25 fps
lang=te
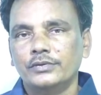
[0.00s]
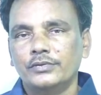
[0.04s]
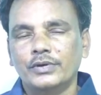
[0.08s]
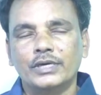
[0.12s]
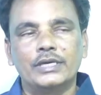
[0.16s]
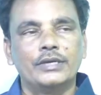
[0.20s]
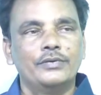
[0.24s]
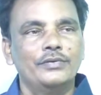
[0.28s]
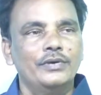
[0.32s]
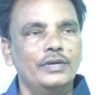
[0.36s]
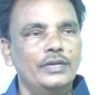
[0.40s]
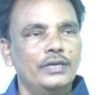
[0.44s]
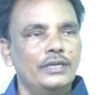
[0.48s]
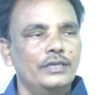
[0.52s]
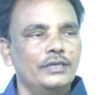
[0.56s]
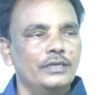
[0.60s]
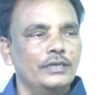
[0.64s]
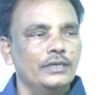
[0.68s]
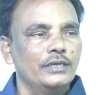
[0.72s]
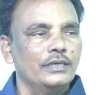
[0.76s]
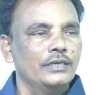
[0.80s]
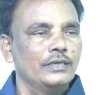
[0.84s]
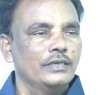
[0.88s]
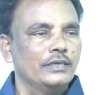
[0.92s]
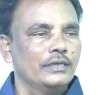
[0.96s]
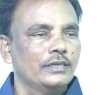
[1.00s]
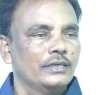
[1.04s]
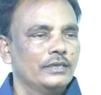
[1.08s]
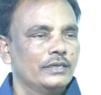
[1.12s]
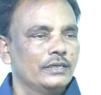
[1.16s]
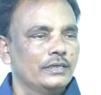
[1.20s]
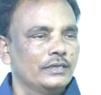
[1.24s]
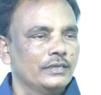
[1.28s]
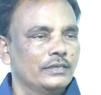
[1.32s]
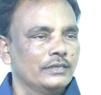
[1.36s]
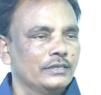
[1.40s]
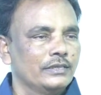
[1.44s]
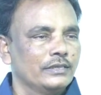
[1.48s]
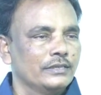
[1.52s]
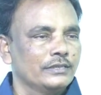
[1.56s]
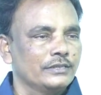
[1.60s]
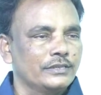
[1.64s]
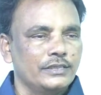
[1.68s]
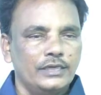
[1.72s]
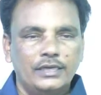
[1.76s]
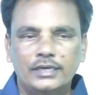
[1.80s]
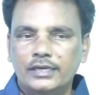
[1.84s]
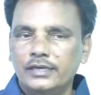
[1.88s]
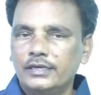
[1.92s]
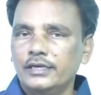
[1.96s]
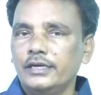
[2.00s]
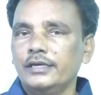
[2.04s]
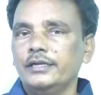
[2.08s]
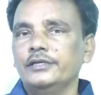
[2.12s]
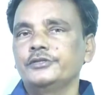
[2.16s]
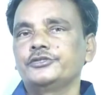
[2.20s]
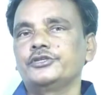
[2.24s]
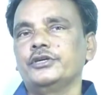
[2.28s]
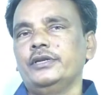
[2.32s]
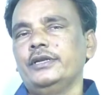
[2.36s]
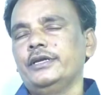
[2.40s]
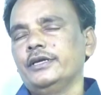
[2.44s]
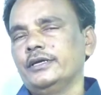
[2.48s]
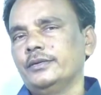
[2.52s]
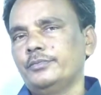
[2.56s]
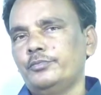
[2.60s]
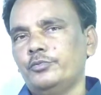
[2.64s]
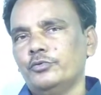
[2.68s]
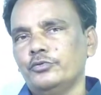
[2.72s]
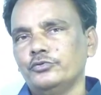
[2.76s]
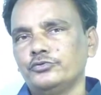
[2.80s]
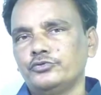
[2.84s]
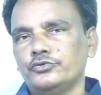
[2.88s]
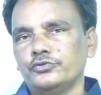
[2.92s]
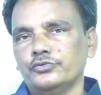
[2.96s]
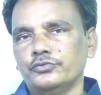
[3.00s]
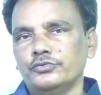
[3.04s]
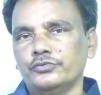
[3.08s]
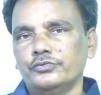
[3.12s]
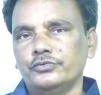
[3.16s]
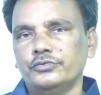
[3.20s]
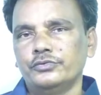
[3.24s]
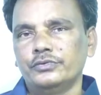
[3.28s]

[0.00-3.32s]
ఒకవేళ సహకరించలేకపోవచ్చు